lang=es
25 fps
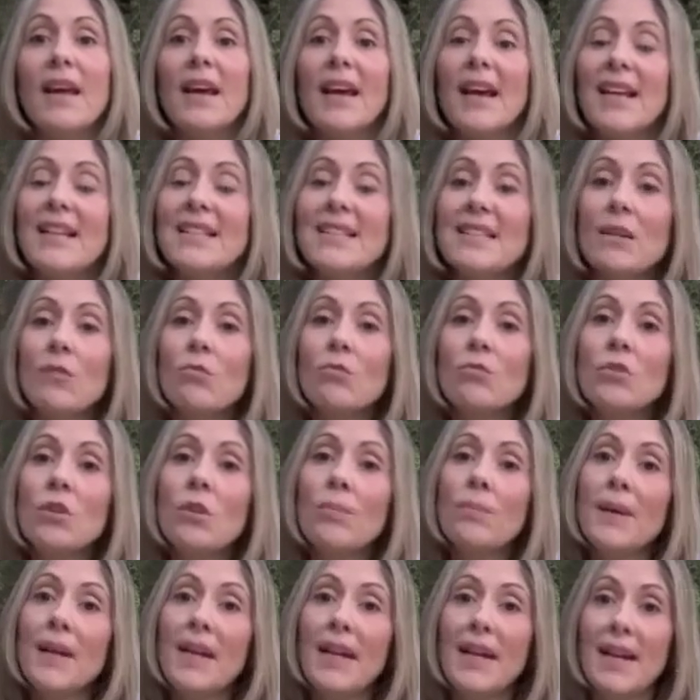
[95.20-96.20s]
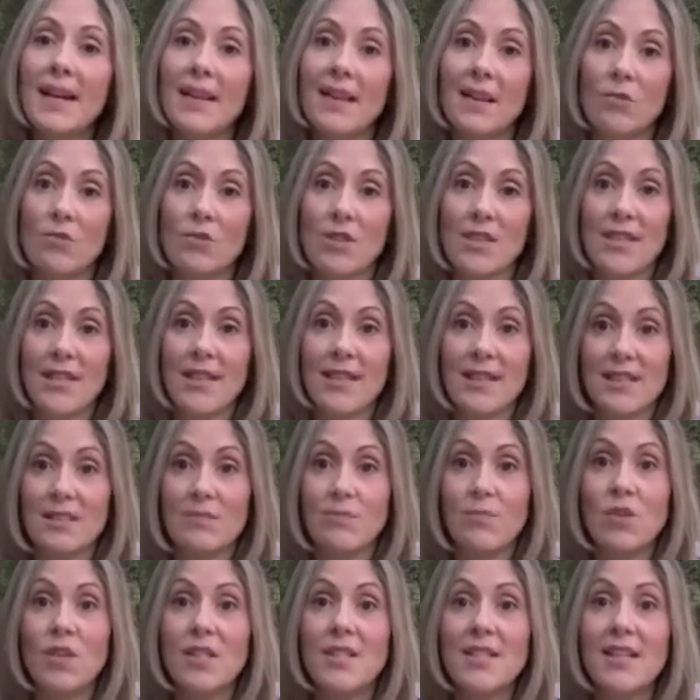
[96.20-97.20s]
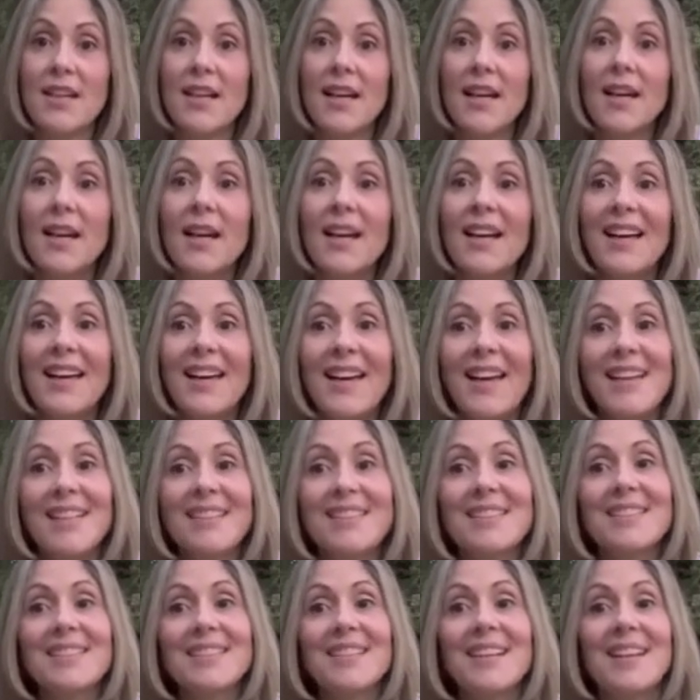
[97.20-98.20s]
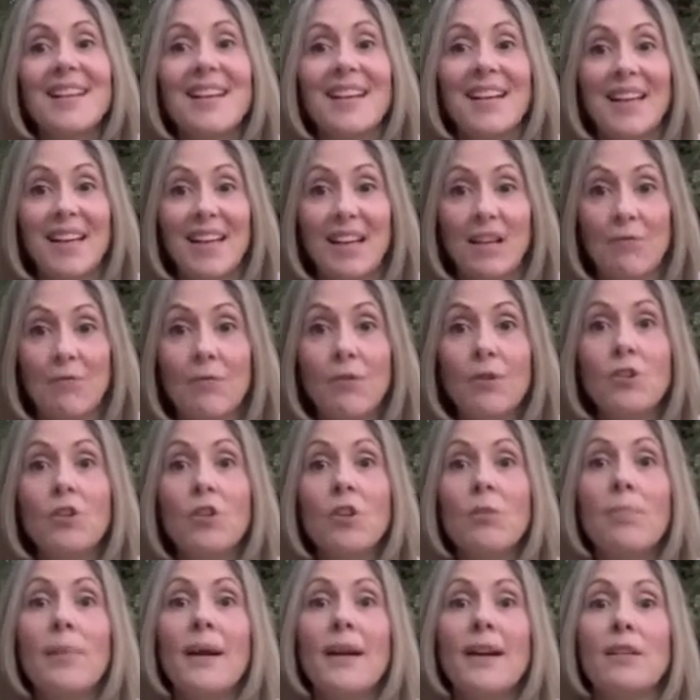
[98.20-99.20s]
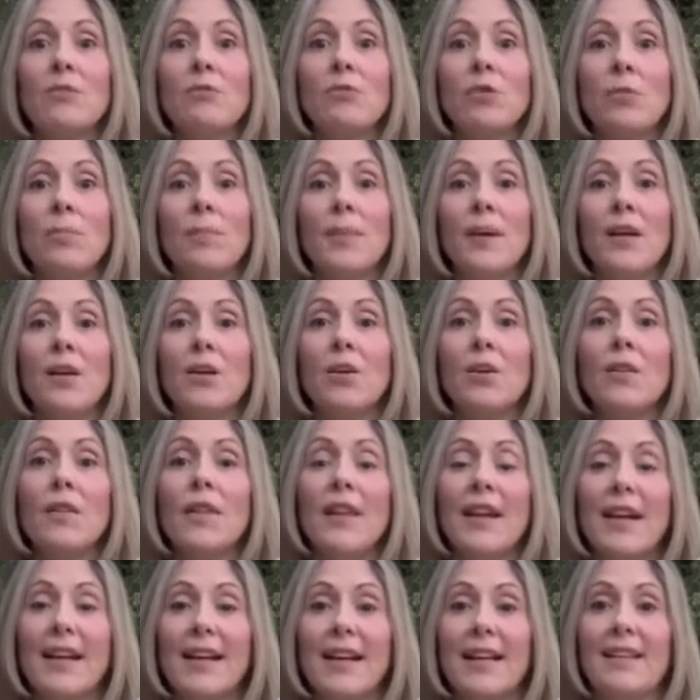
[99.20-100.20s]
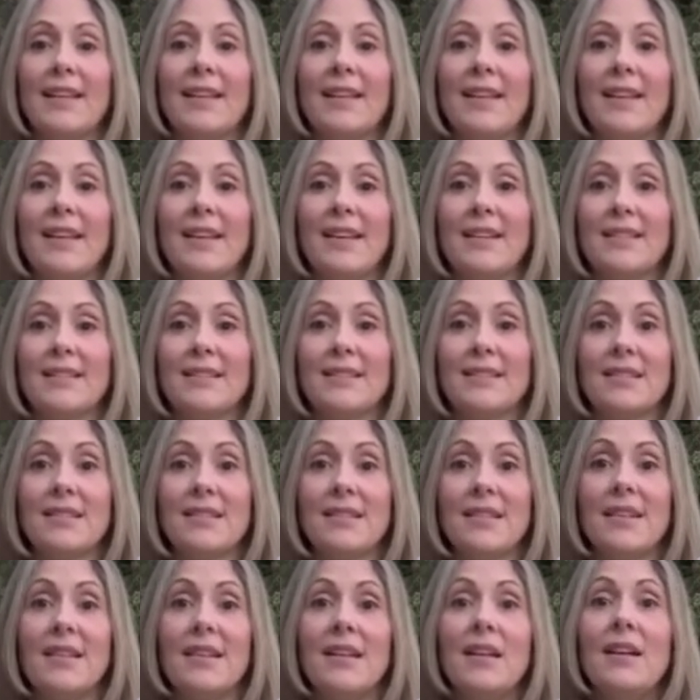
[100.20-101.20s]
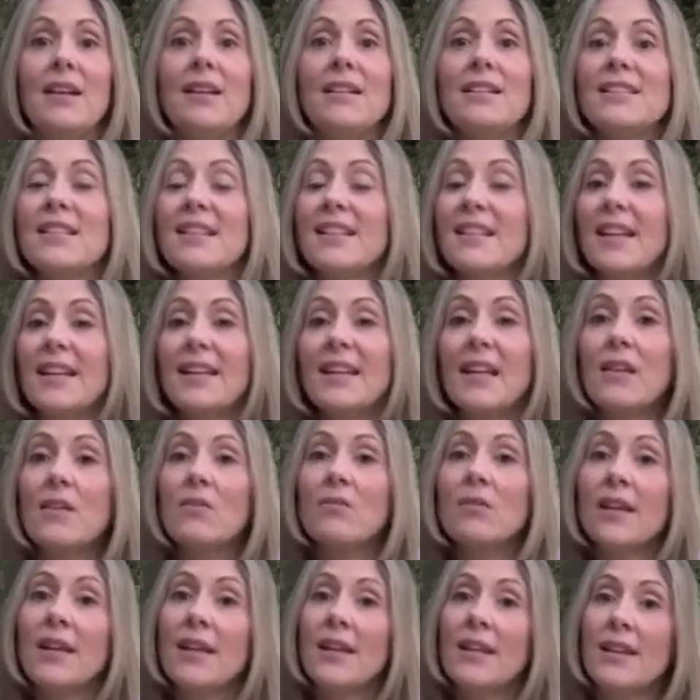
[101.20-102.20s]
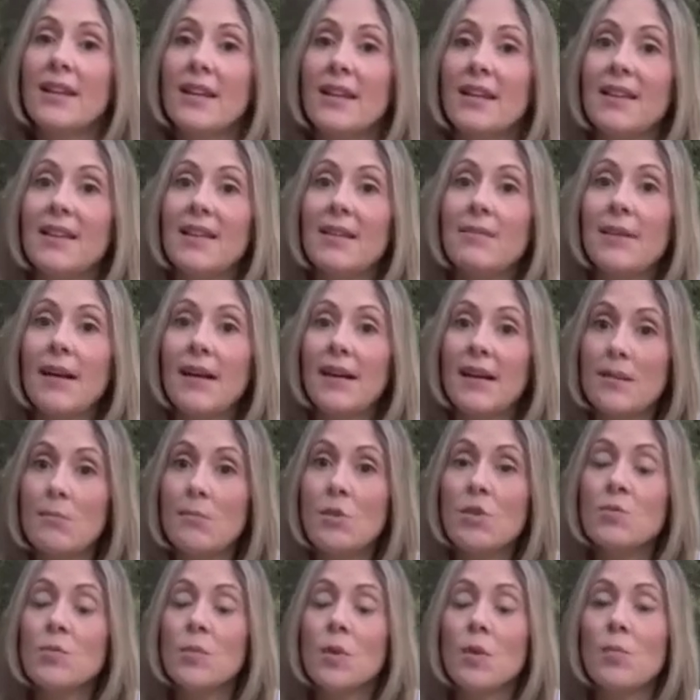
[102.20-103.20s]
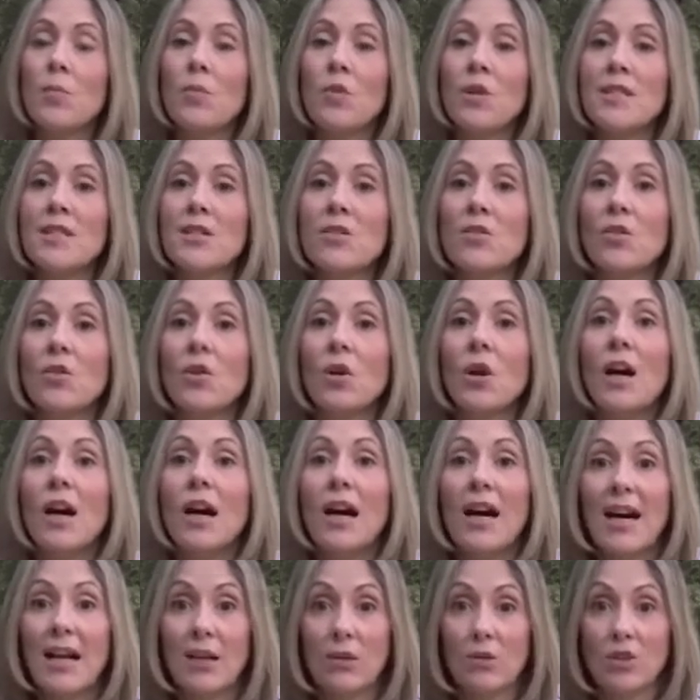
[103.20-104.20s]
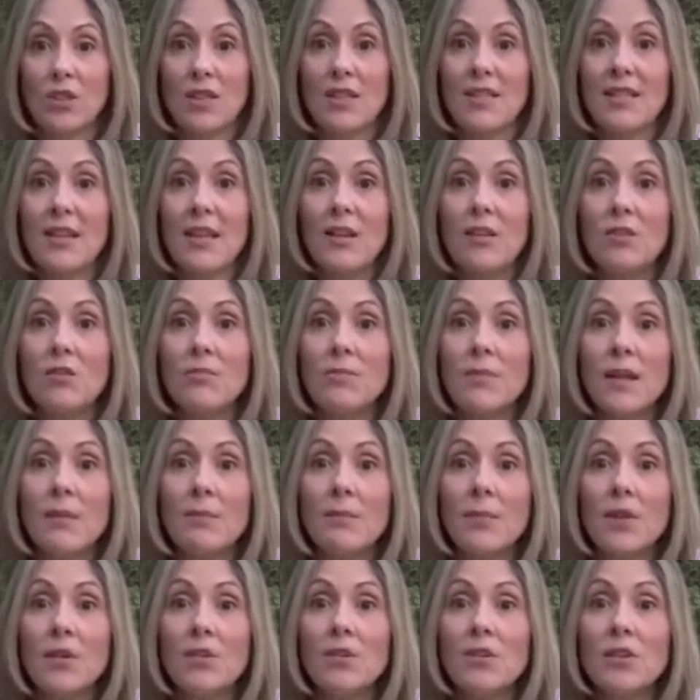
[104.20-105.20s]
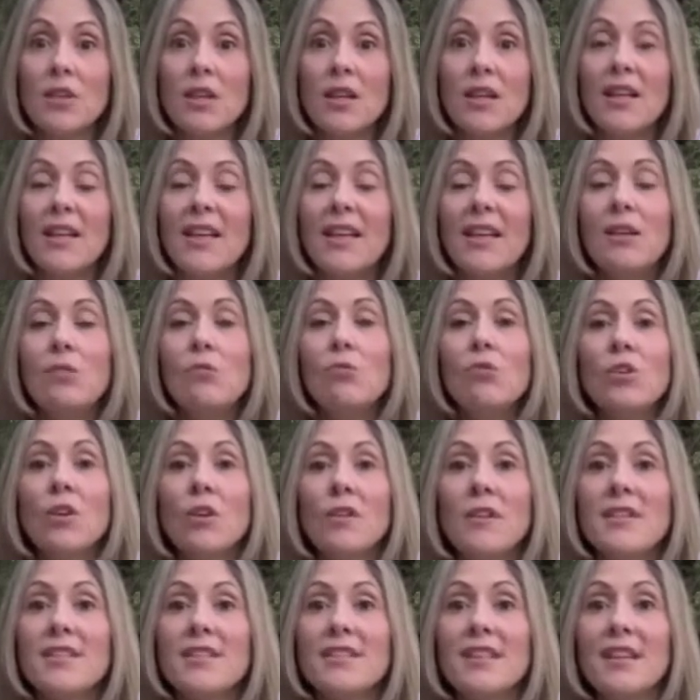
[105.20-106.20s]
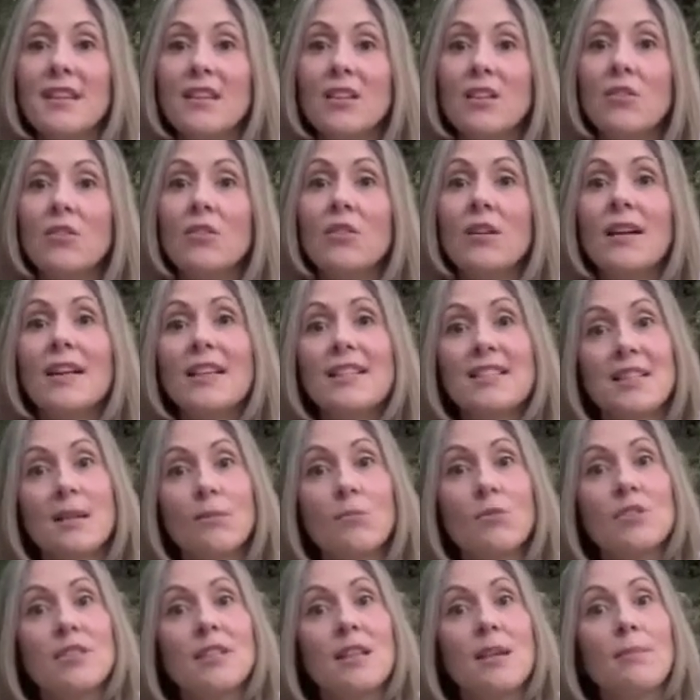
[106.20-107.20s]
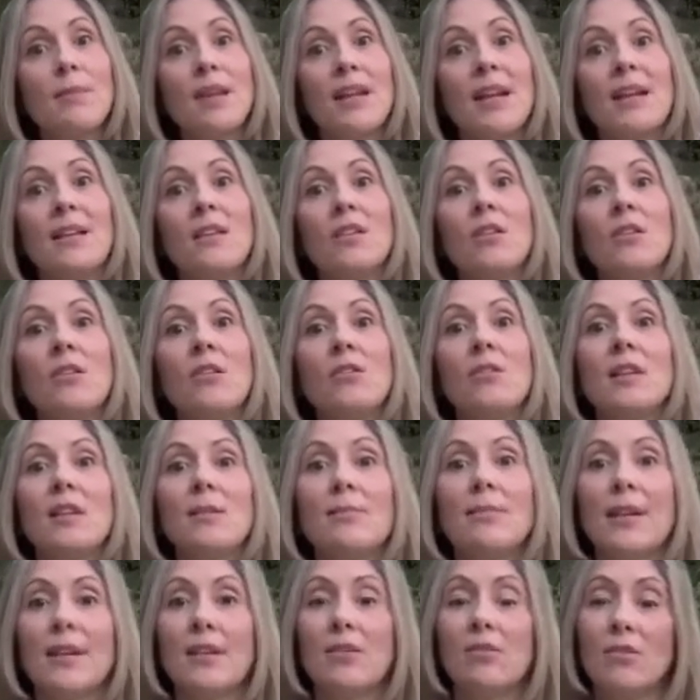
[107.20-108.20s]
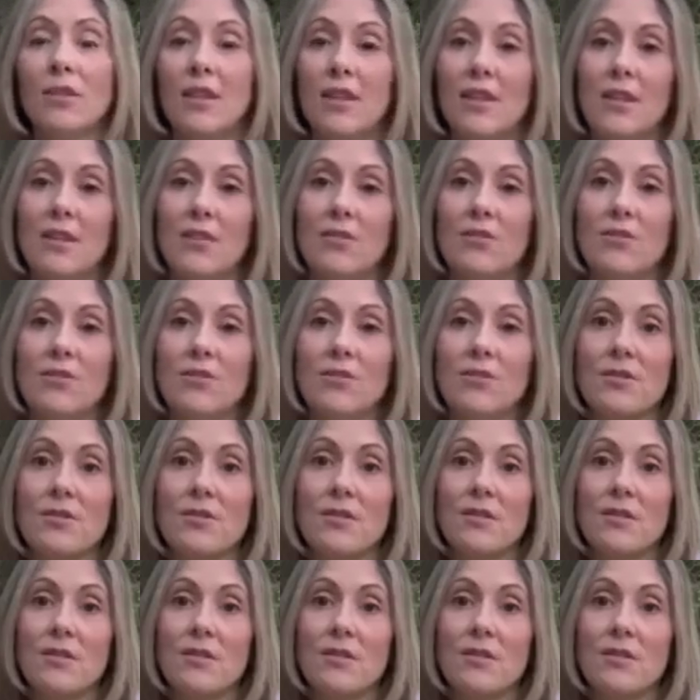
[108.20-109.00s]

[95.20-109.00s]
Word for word: El segundo pilar de nuestra respuesta es el Fondo Paneuropeo de Garantías. Se trata de una iniciativa que hemos propuesto a los Estados miembros y cuyo diseño estamos terminando de ultimar con ellos.